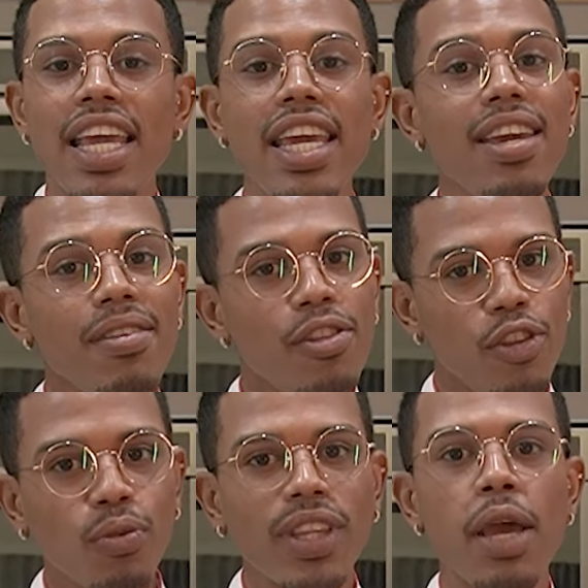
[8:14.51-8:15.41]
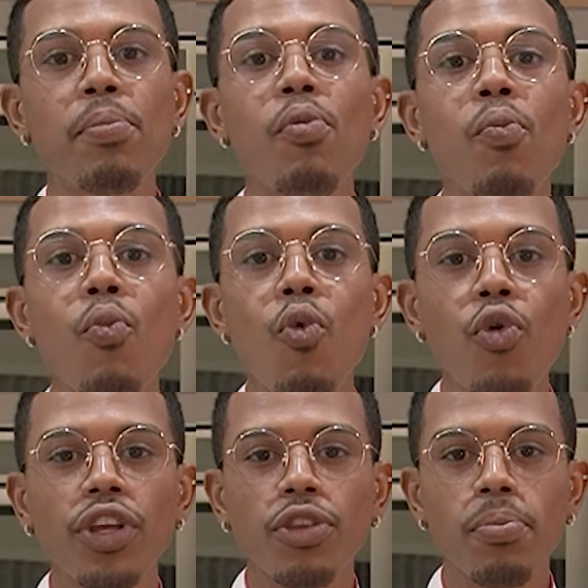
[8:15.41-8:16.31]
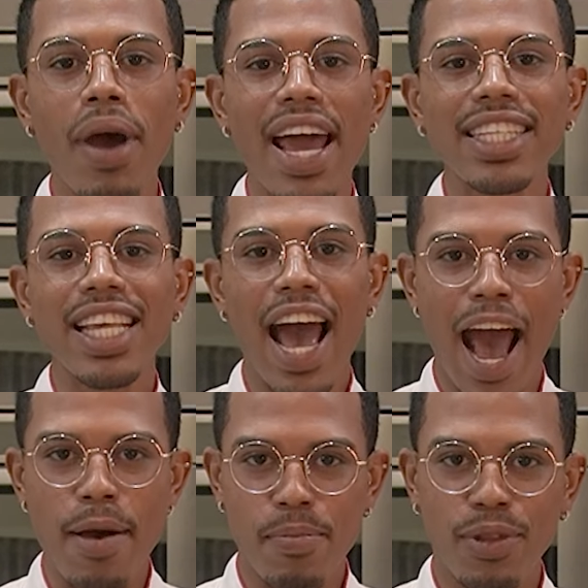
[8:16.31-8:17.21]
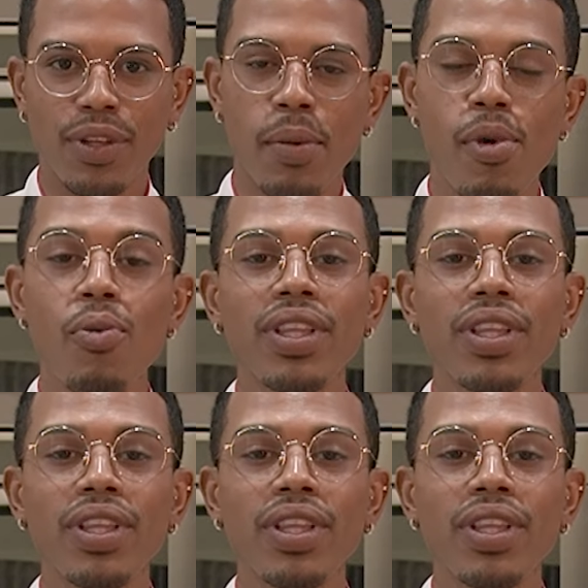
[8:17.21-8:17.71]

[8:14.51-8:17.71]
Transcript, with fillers: e num tempo muito mais rápido, tá bom?